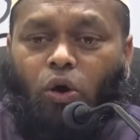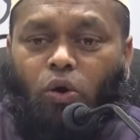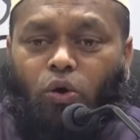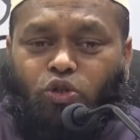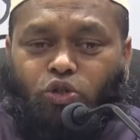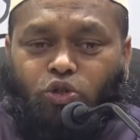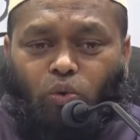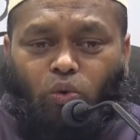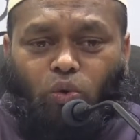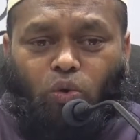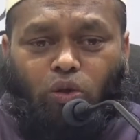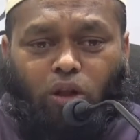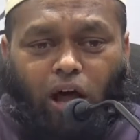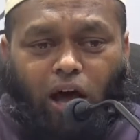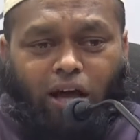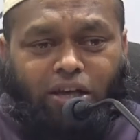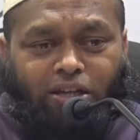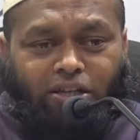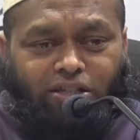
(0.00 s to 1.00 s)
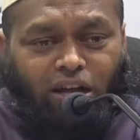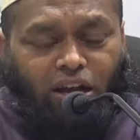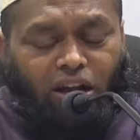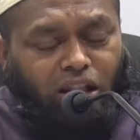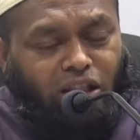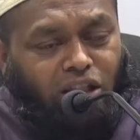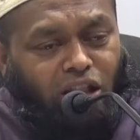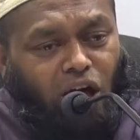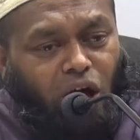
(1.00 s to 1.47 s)
ரசூலுல்லாஹி
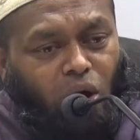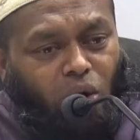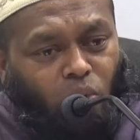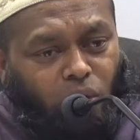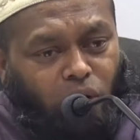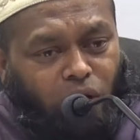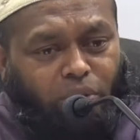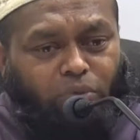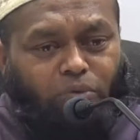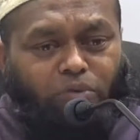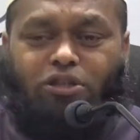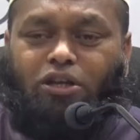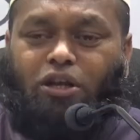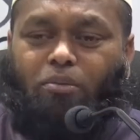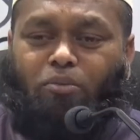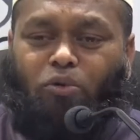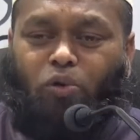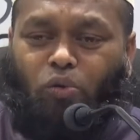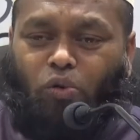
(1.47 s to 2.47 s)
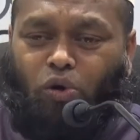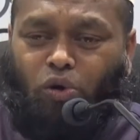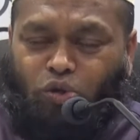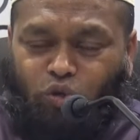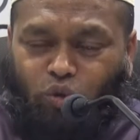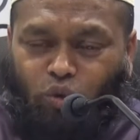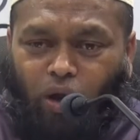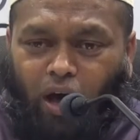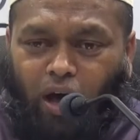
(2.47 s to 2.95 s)
சல்லல்லாஹு அலிவசல்லம்
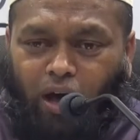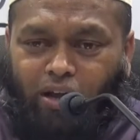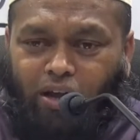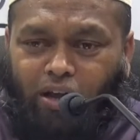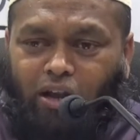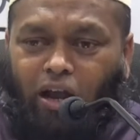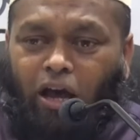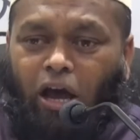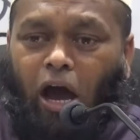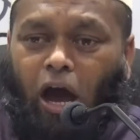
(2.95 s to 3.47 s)
அவர்கள் சொன்னார்கள்